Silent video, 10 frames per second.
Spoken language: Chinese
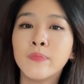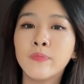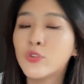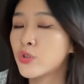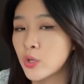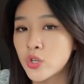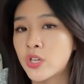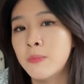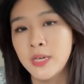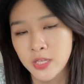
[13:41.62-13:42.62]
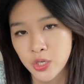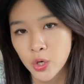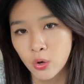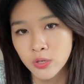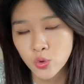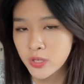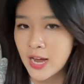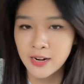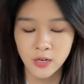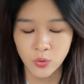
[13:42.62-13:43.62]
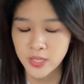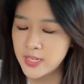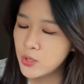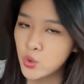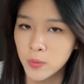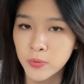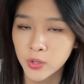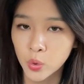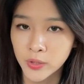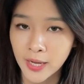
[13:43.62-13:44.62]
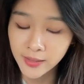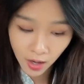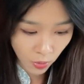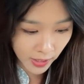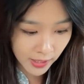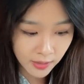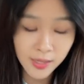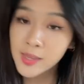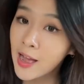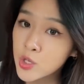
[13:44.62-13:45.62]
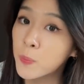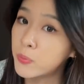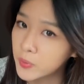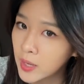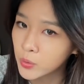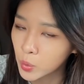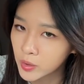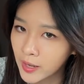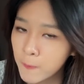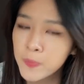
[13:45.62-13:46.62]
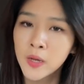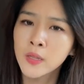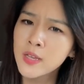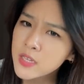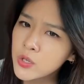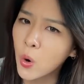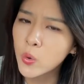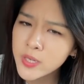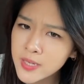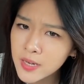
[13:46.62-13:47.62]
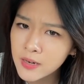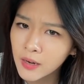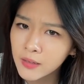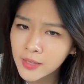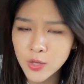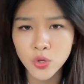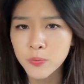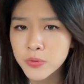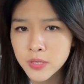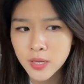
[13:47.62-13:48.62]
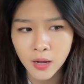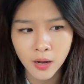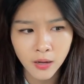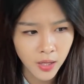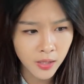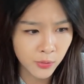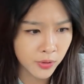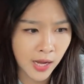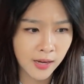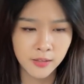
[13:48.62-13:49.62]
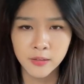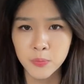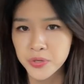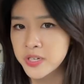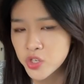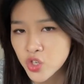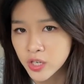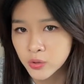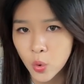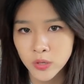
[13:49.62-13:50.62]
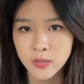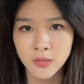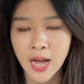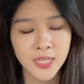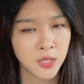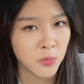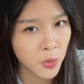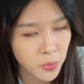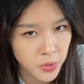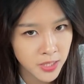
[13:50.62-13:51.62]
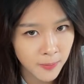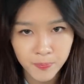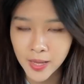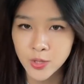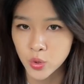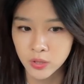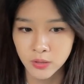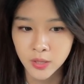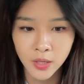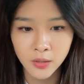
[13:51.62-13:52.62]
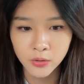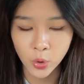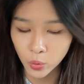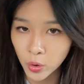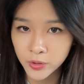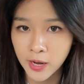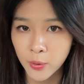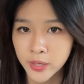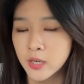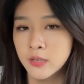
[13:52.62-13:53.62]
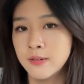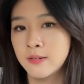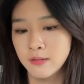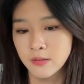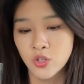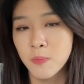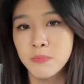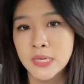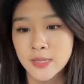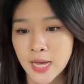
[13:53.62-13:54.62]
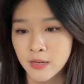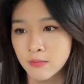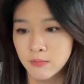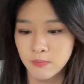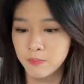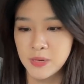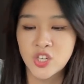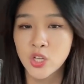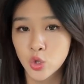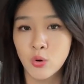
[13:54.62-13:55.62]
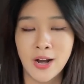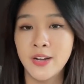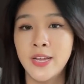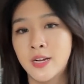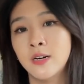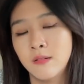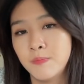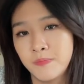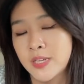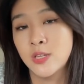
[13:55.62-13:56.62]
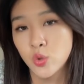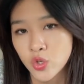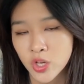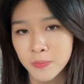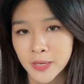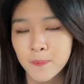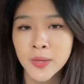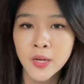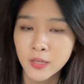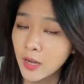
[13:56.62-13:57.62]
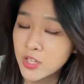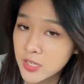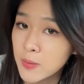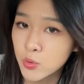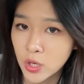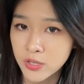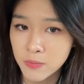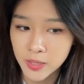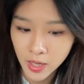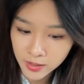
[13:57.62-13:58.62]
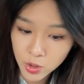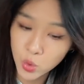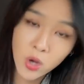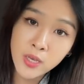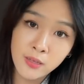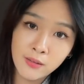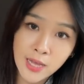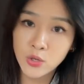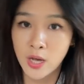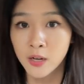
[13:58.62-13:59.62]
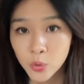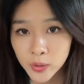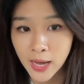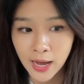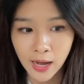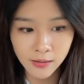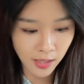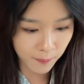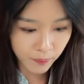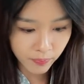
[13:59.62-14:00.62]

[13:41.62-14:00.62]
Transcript: 就叫做生命已经有了，所以他认为坚决不能堕胎。那 OK 啊，那他就不要堕胎。但是有一些人他觉得不是这样啊，因为他可能不信神，或者是他什么都不信，他觉得从头到尾可能生命在被生出来那一刻才叫做生命，然后之前不算生命。那所以他就想要堕胎啊，那